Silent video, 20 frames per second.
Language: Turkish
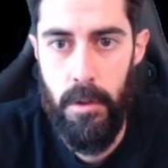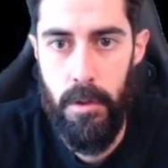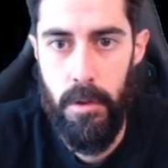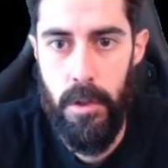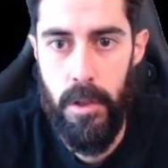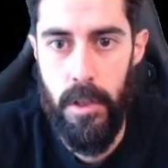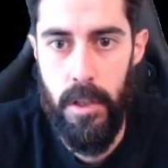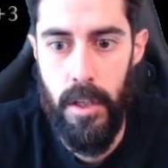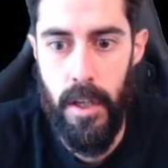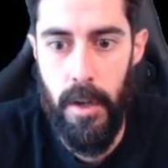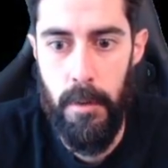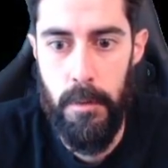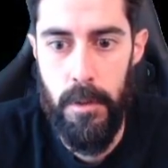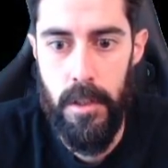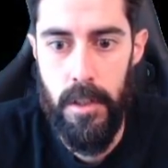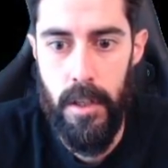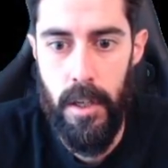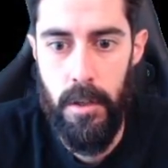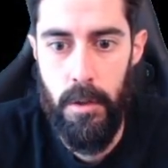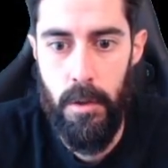loot için
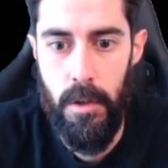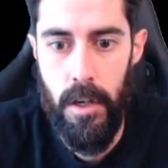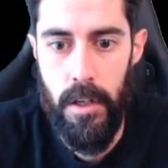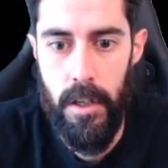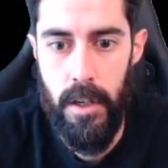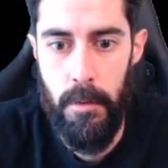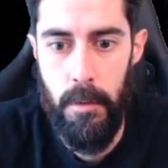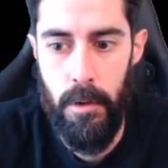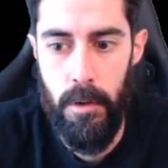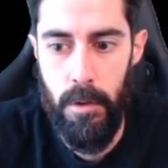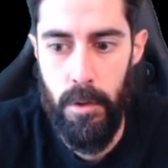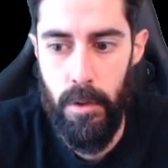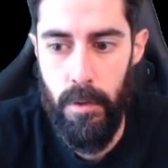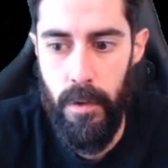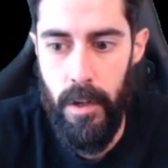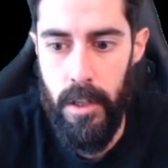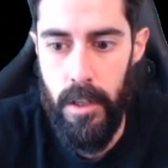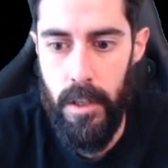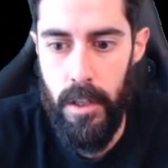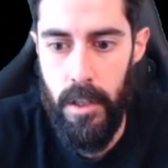gelmişiz. Ha yukarıda da bir loot
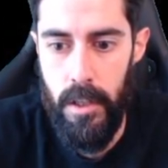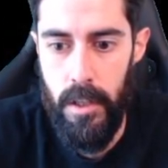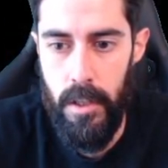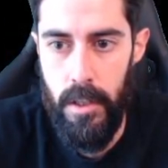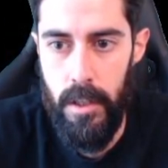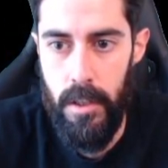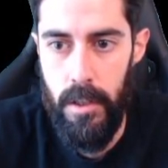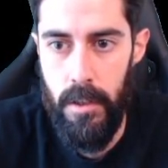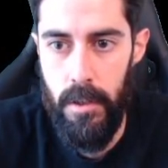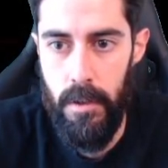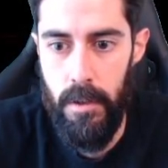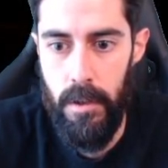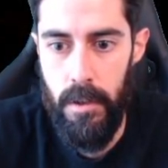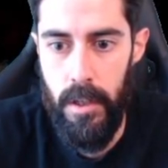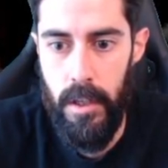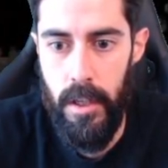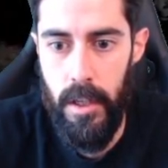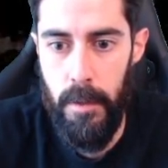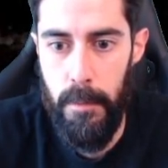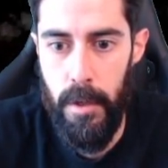var.
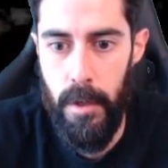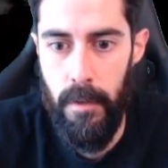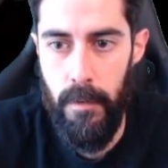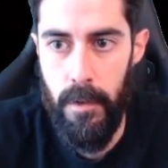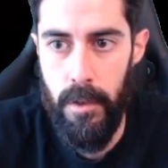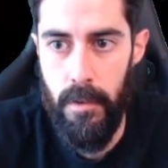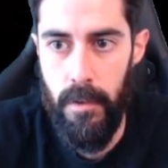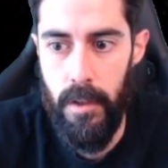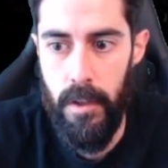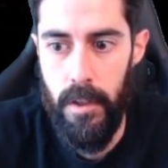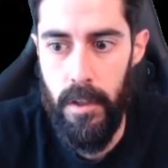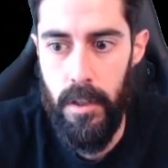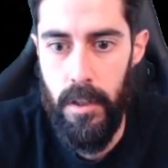Onları da yapalım o zaman.